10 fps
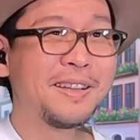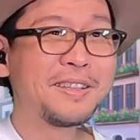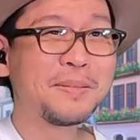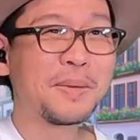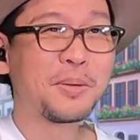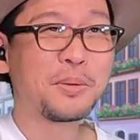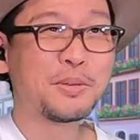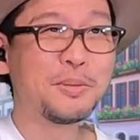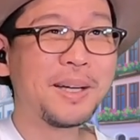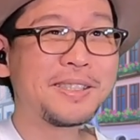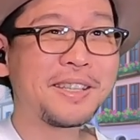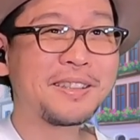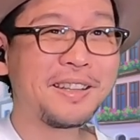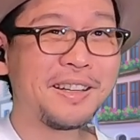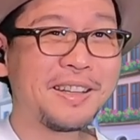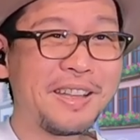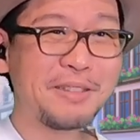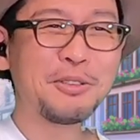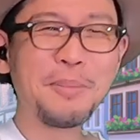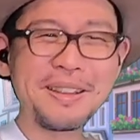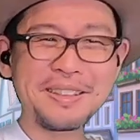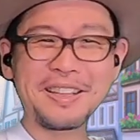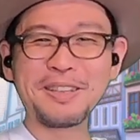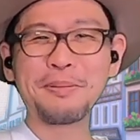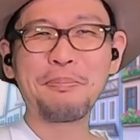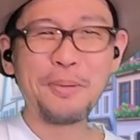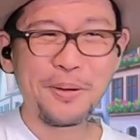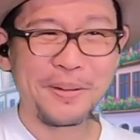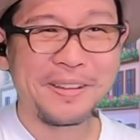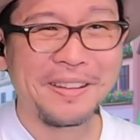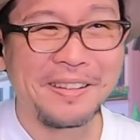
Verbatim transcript: 何今のと埋まっちゃったえ、埋まってるっぽい。